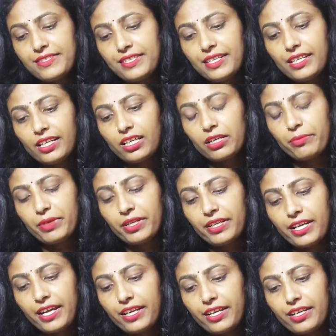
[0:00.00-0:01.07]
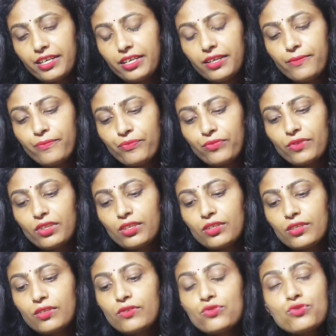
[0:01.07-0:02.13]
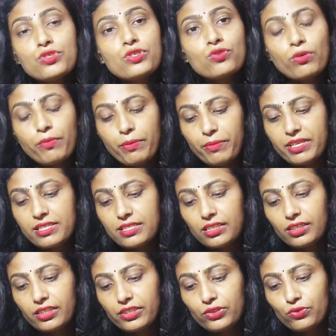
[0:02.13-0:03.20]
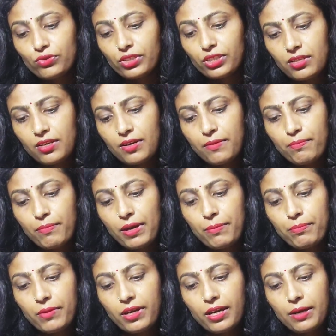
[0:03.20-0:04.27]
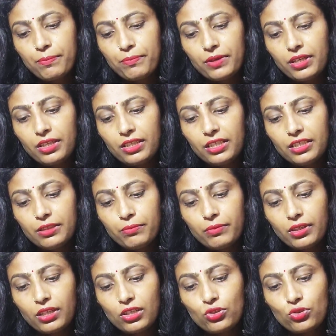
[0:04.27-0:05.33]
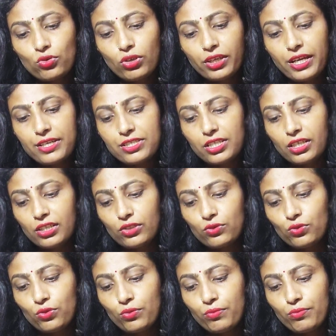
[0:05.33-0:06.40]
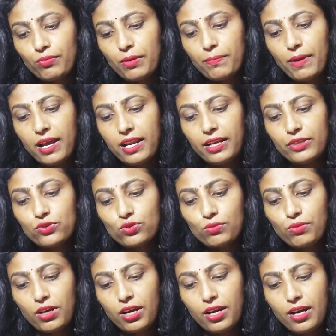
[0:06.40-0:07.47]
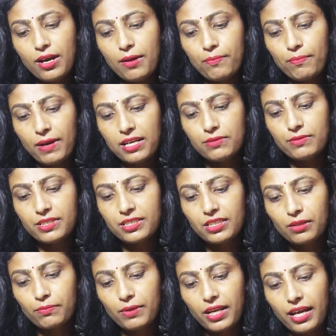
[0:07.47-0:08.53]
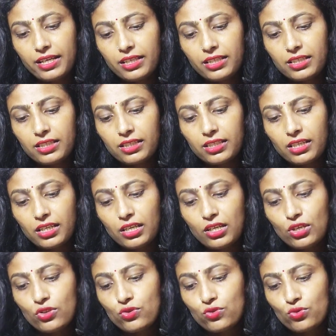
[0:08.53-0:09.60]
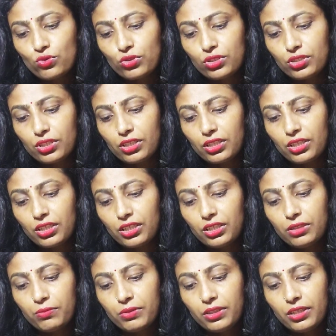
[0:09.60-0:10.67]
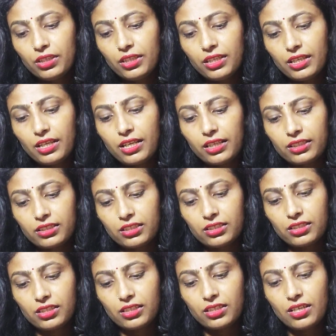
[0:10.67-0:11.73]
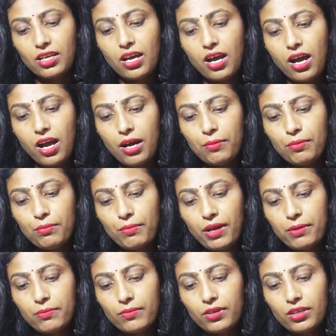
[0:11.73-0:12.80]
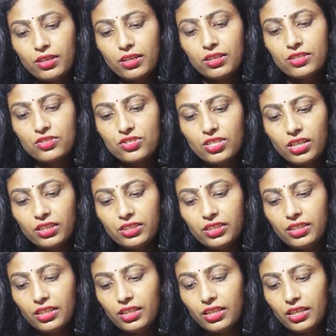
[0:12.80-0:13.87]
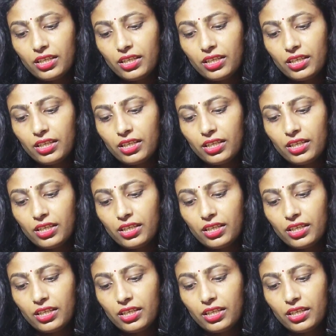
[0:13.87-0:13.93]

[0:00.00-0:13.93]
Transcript: ऐसे ही एक कमेंट आया है जिसको मैं मेंशन कर दूँ मैम मैं अपने नींद में कंट्रोल कैसे करूँ मैं पहले सुबह पाँच बजे तक पढ़ाई करके सोते थे नींद भी नहीं लगते थे अब मैम जल्दी